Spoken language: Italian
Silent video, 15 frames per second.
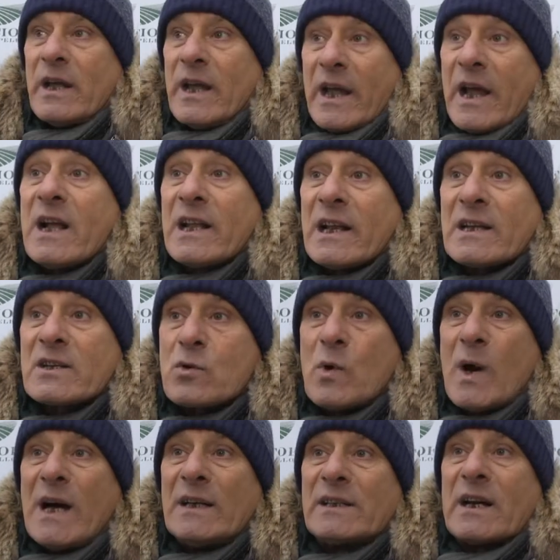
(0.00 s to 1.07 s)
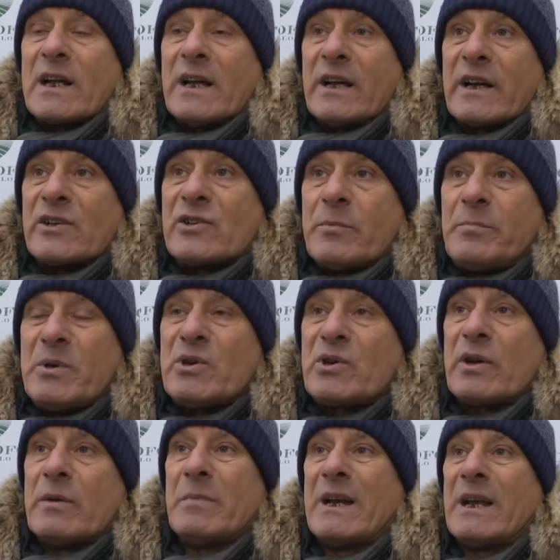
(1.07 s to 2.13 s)
e anche la squadra
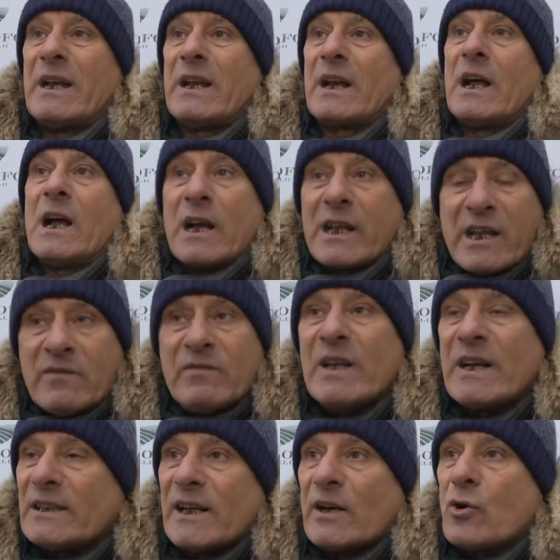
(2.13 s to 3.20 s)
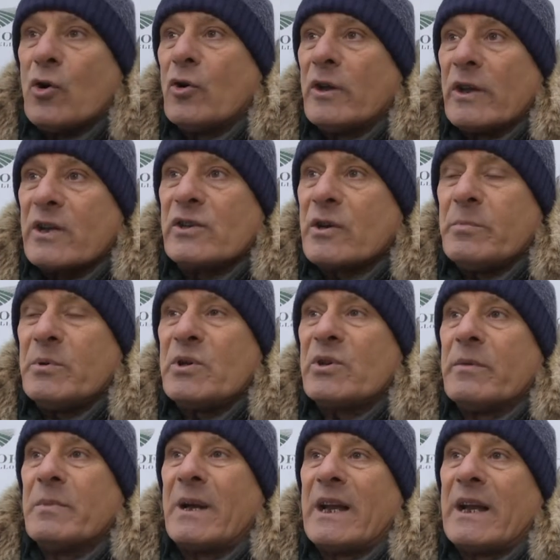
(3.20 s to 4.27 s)
recepisce in maniera, chi viene da noi
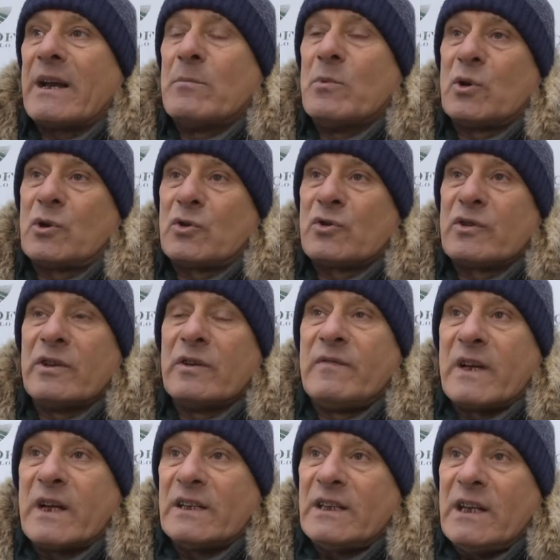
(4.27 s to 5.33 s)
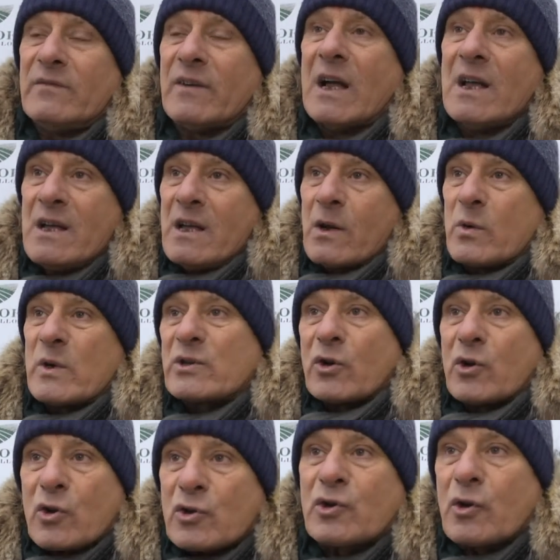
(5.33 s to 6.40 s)
recepisce in maniera molto significativa
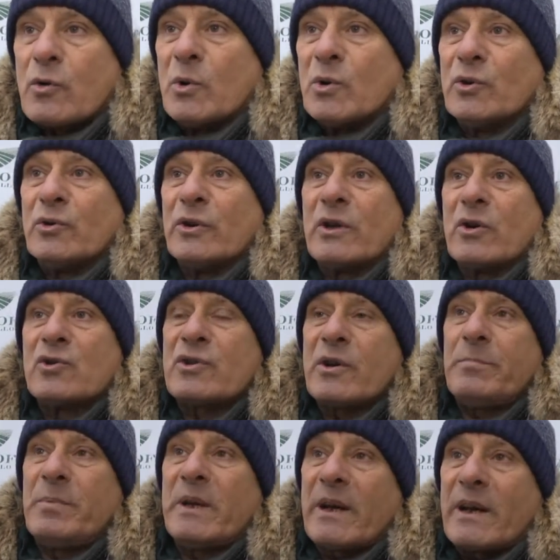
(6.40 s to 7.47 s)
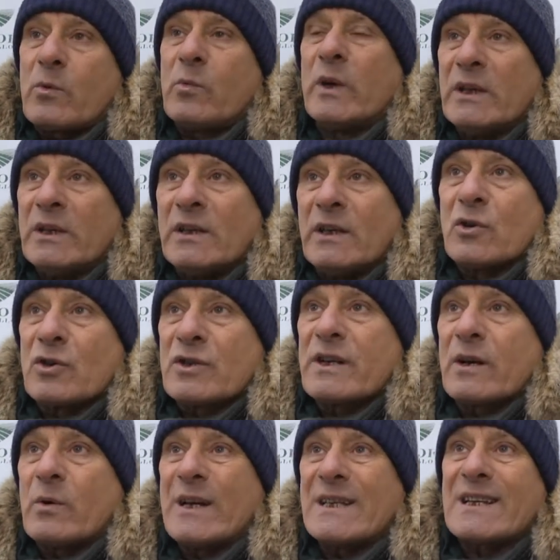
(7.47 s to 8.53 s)
questo nostro modo di concepire e quindi di
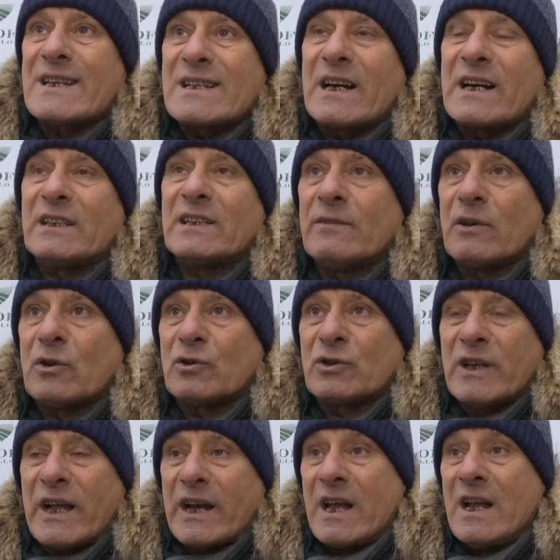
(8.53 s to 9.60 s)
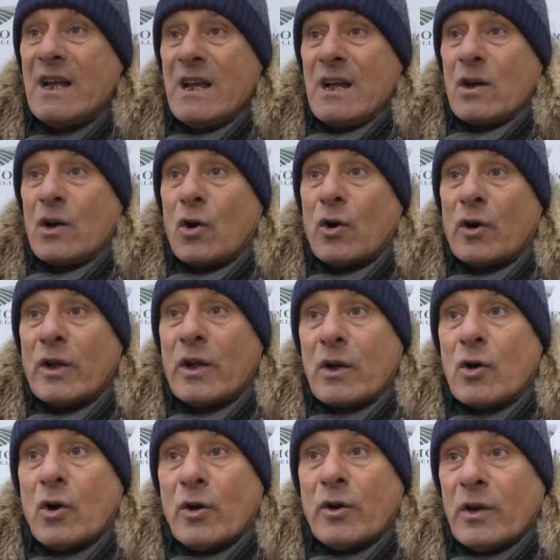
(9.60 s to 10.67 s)
conseguenza sa che deve lottare con,
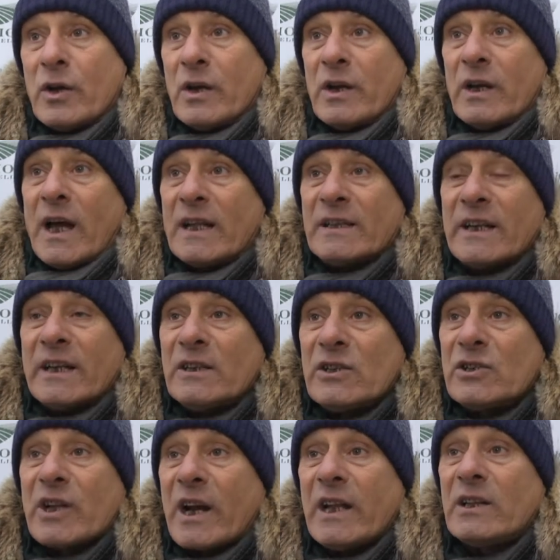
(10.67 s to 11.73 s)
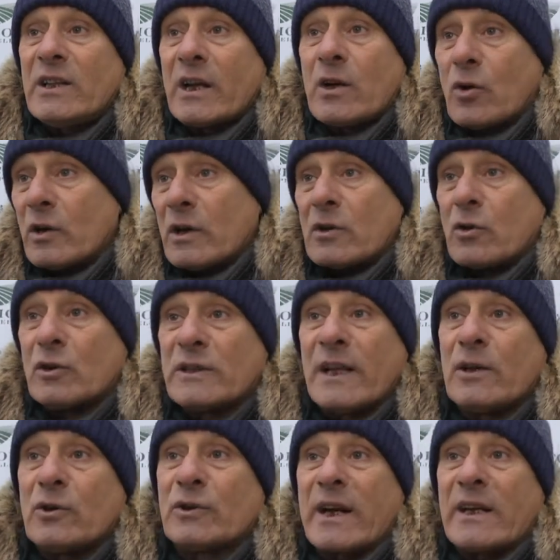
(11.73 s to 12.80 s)
con, a denti stretti e con il
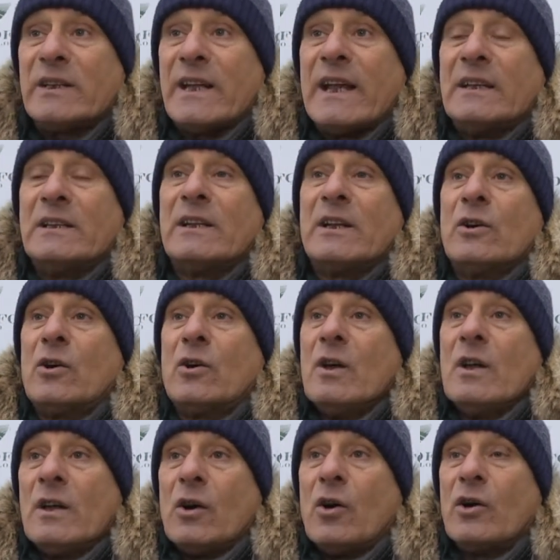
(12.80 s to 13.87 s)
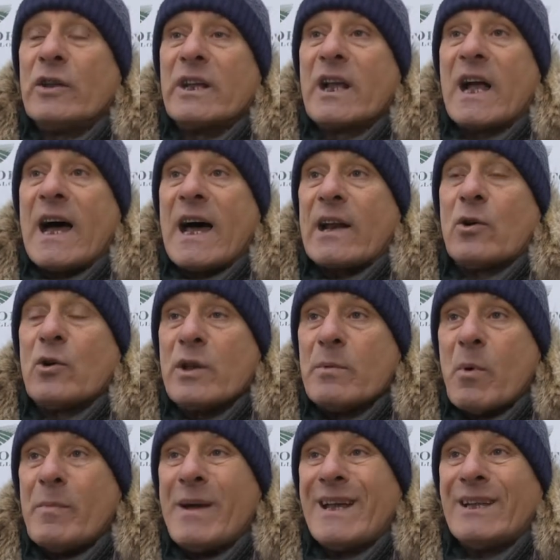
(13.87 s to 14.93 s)
coltello tra i denti, no? ogni gara, ogni
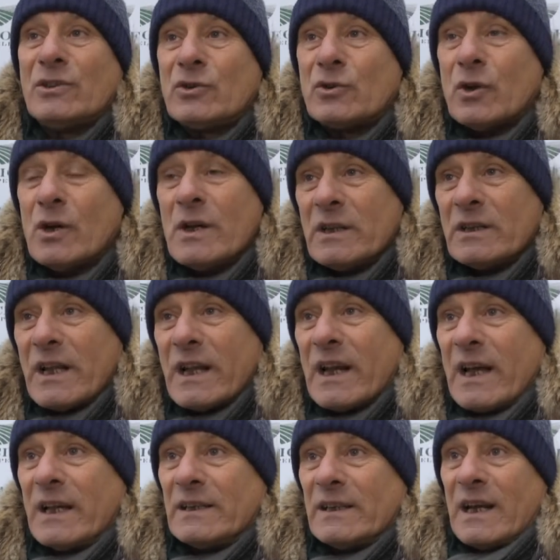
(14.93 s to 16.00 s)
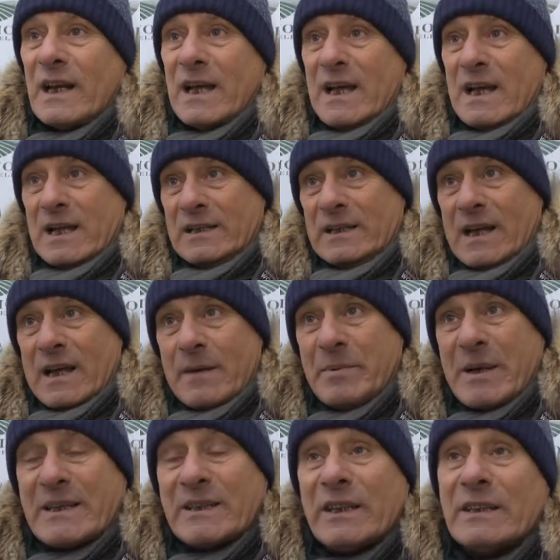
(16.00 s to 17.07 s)
momento della, della, della
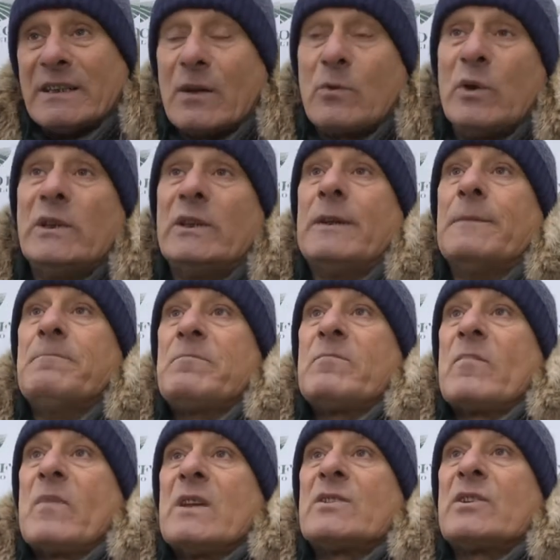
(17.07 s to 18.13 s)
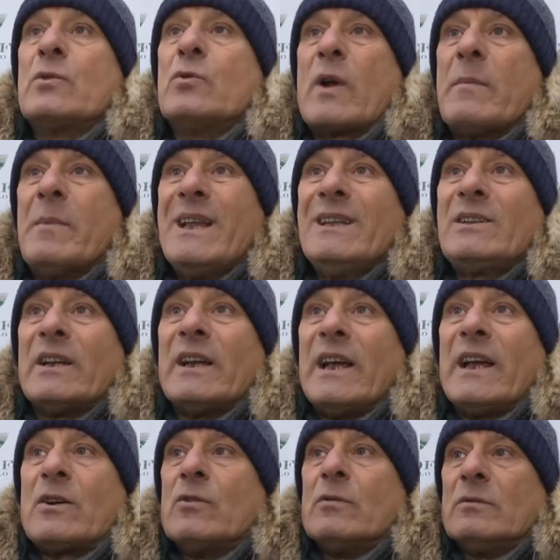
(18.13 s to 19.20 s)
partita. Quindi sicuramente
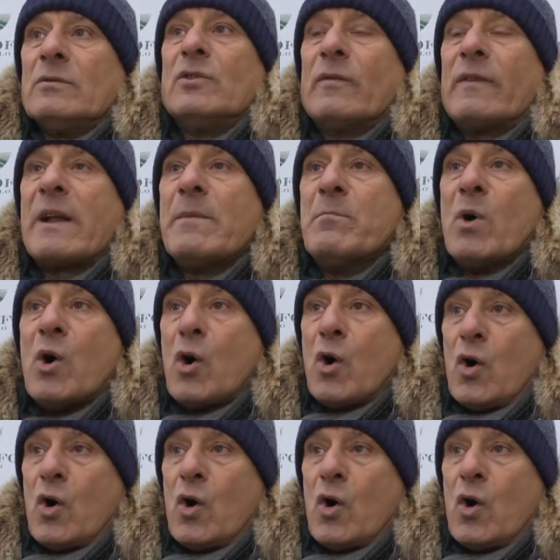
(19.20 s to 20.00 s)
ecco, dovremmo